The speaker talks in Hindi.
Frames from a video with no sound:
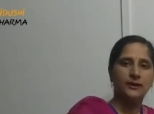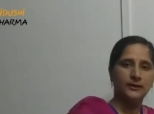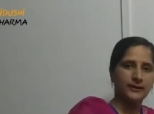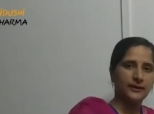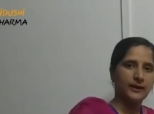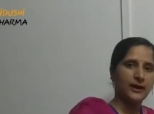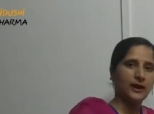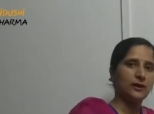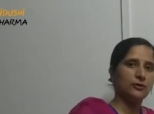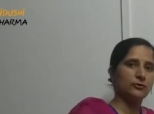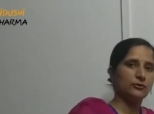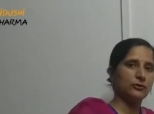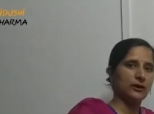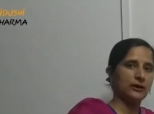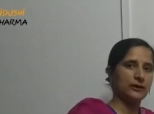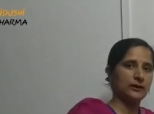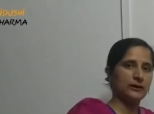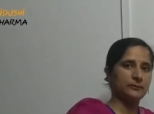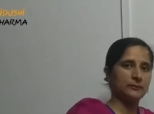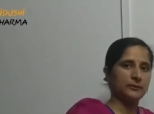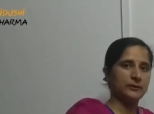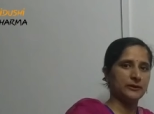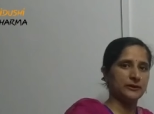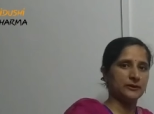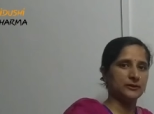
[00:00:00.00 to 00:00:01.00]
ना
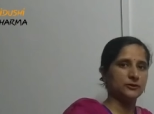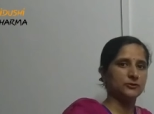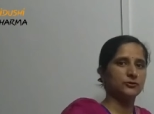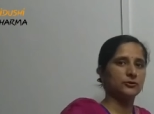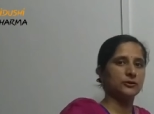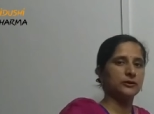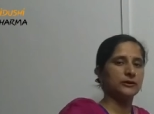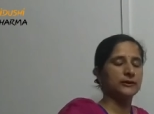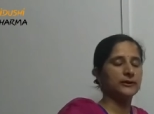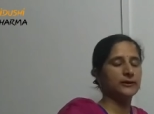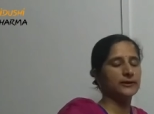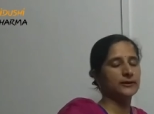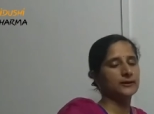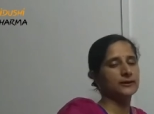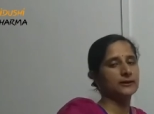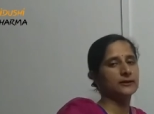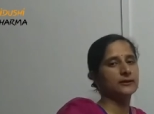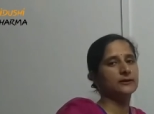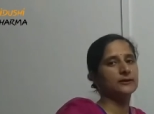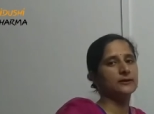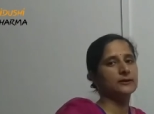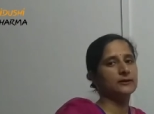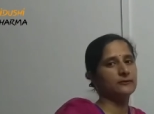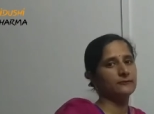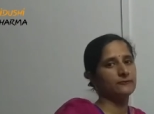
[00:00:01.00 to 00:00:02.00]
उठाना पड़े तो क्लियर
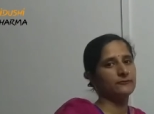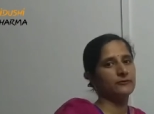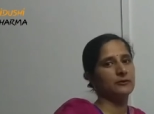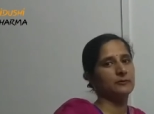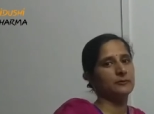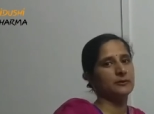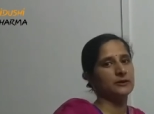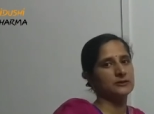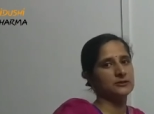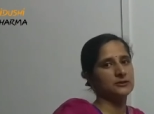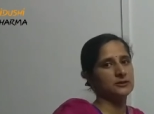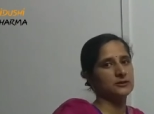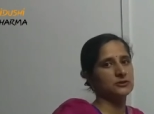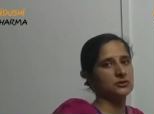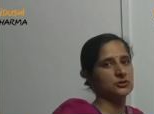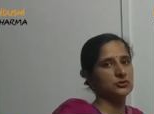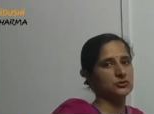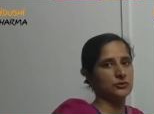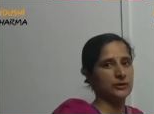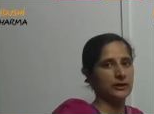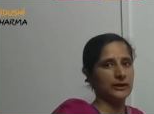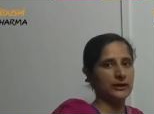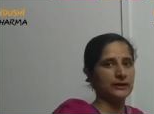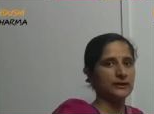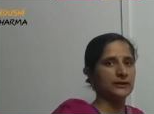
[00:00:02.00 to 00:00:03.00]
कट इन्फॉर्मेशन
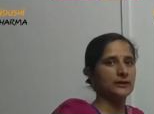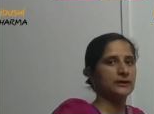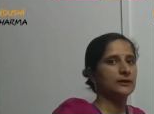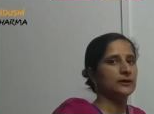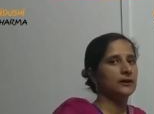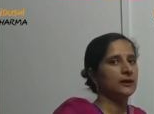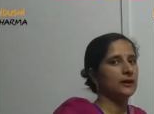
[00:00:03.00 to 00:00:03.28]
जो है